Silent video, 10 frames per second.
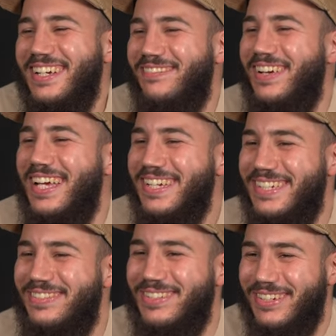Mais
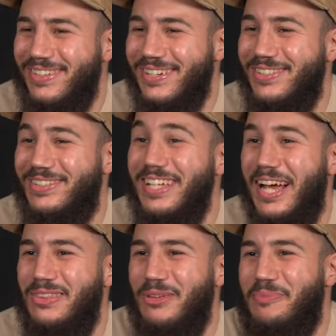je veux savoir juste
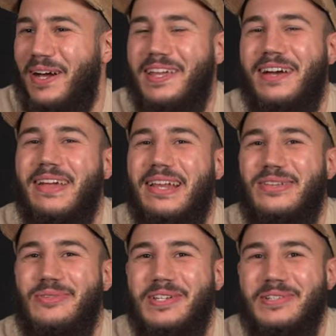Yann de Paris avec
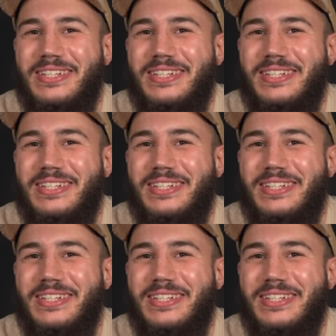les oiseaux